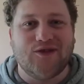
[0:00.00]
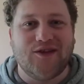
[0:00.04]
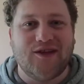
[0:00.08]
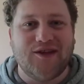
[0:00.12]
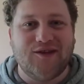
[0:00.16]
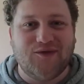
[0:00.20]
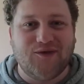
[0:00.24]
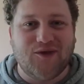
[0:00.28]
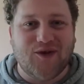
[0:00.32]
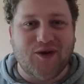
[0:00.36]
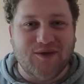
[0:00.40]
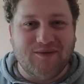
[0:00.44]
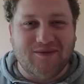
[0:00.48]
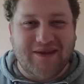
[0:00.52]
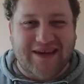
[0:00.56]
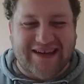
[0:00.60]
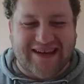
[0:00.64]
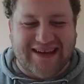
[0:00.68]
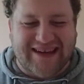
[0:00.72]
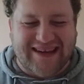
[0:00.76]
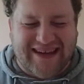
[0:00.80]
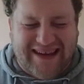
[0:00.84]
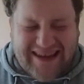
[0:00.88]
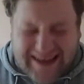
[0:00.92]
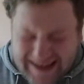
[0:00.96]
Und ich freue
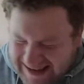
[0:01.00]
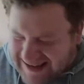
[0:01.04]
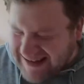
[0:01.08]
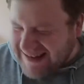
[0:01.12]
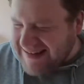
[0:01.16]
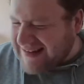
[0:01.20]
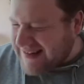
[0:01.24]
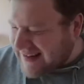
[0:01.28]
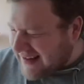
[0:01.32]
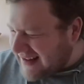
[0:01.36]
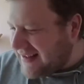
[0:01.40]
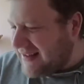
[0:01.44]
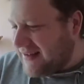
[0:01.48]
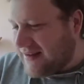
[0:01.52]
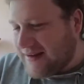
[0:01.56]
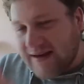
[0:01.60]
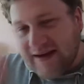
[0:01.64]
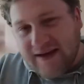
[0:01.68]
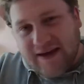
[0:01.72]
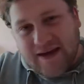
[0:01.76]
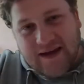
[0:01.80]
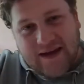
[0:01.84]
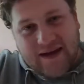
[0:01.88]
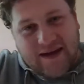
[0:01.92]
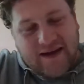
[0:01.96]
mich riesig,
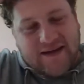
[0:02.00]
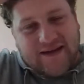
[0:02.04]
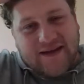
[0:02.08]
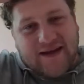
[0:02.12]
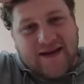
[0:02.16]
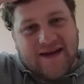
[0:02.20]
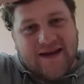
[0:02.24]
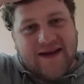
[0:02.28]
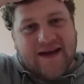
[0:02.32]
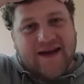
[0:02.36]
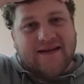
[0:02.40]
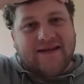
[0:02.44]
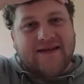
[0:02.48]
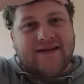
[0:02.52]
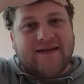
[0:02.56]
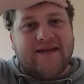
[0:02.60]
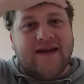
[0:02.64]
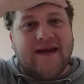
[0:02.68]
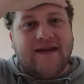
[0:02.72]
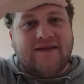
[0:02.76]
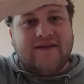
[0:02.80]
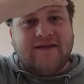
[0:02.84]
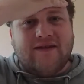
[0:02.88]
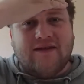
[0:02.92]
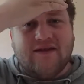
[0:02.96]
den jetzt
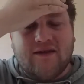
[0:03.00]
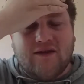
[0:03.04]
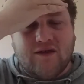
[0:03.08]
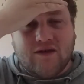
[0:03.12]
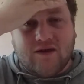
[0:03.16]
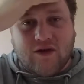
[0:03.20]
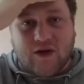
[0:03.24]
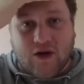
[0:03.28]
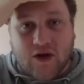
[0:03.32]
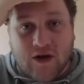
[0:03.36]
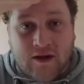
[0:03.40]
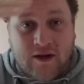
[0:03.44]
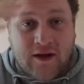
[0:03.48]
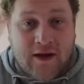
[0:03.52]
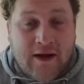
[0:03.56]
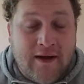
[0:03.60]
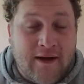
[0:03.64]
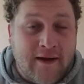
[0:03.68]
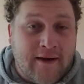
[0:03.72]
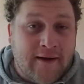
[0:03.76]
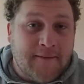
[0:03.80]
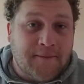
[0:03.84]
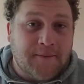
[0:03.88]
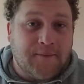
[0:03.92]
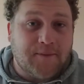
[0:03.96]
testen zu können.
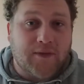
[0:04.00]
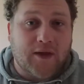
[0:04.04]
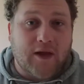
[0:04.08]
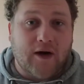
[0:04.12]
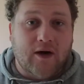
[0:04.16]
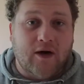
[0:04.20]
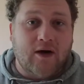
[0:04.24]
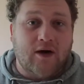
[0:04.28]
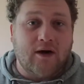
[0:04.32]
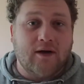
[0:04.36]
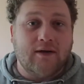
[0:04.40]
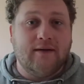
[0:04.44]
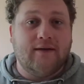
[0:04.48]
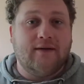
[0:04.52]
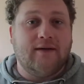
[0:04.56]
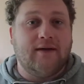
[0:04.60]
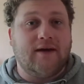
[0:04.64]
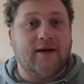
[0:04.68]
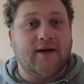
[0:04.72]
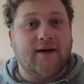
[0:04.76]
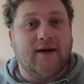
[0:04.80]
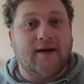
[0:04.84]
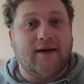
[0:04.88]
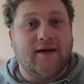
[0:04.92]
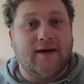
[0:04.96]
Und
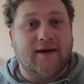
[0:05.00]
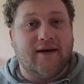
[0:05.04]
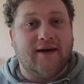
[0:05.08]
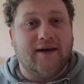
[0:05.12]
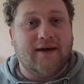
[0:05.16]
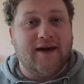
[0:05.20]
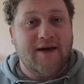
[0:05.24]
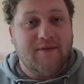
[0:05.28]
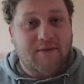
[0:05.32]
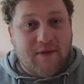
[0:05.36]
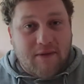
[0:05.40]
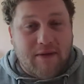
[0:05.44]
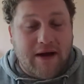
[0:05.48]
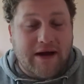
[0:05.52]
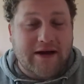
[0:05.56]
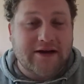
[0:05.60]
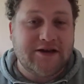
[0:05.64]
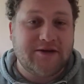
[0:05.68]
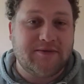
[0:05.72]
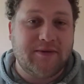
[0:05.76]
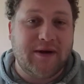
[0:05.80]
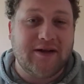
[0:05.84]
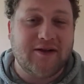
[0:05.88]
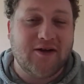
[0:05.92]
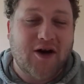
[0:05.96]
äh, ich bin mal
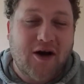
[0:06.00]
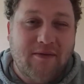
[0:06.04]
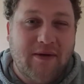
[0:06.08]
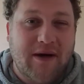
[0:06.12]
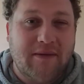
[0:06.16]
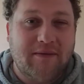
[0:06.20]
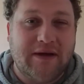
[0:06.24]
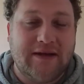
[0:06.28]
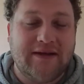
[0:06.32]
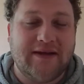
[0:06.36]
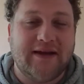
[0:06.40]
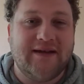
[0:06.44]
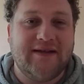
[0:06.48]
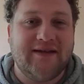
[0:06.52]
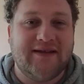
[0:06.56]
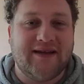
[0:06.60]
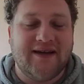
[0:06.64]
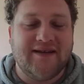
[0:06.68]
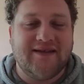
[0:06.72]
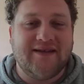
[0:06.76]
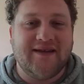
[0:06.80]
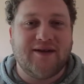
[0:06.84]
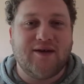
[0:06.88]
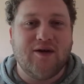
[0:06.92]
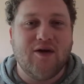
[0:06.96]
gespannt, ob er besser ist
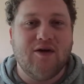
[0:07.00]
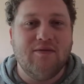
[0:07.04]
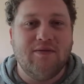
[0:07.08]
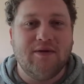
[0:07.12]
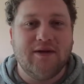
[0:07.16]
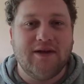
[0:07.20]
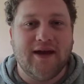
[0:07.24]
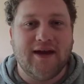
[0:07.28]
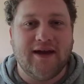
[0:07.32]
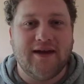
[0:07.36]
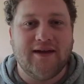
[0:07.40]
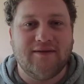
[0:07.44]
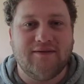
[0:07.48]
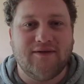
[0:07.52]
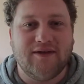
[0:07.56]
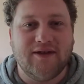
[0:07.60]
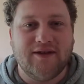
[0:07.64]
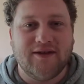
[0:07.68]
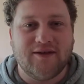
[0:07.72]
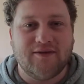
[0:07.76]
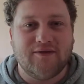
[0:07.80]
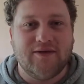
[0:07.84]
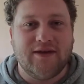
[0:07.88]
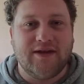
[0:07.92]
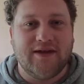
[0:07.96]
als der Copenhagen
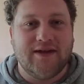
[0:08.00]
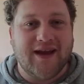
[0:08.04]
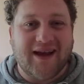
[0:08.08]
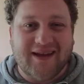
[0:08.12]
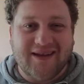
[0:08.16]
Wintergreen.